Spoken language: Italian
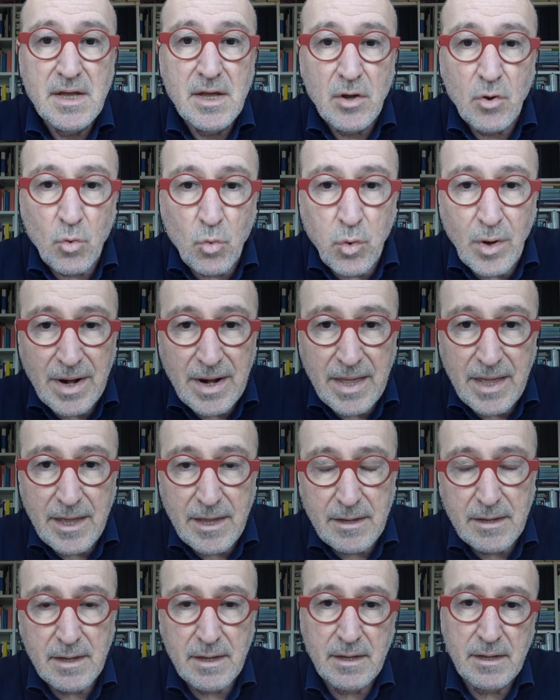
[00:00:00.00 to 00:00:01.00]
qual
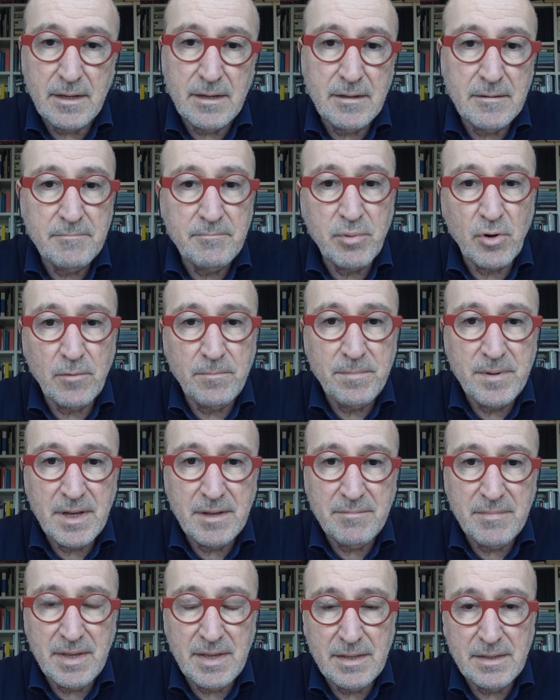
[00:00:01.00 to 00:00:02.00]
è eh,
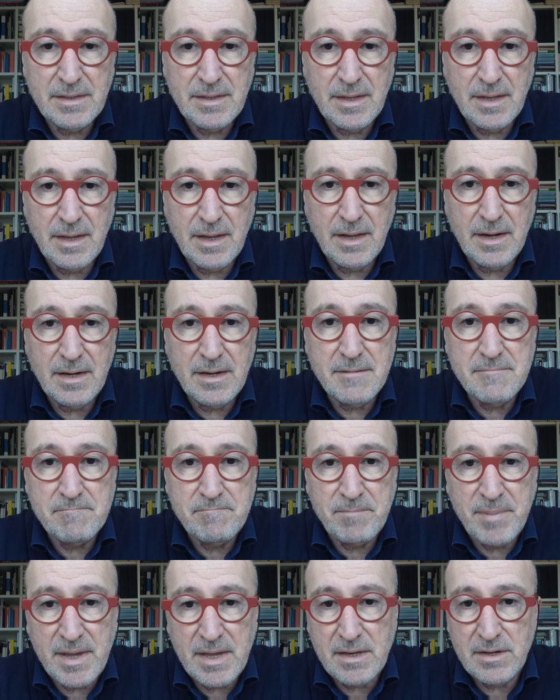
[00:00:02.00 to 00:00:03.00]
propriamente
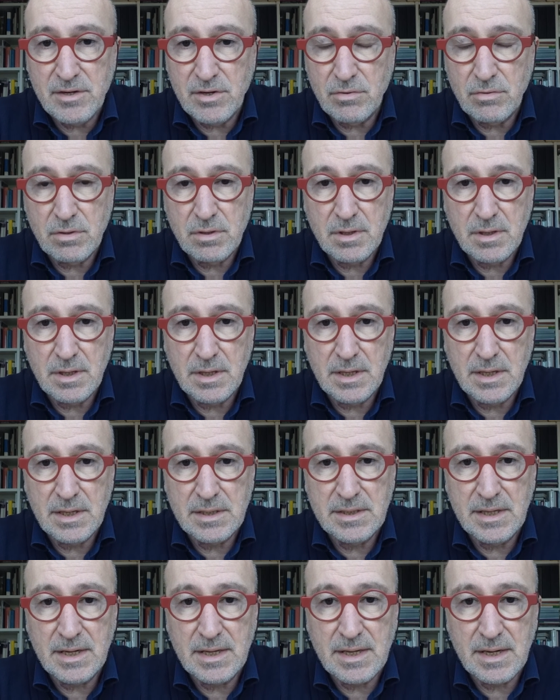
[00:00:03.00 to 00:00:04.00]
l'impegno eh,
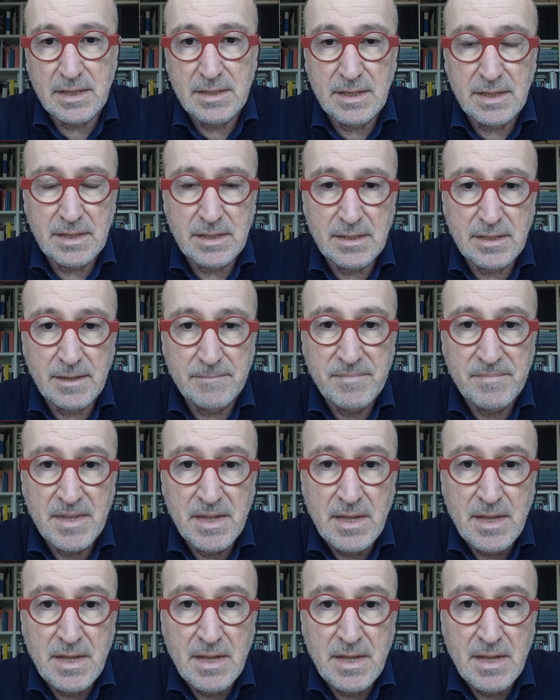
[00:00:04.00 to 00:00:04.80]
del credente.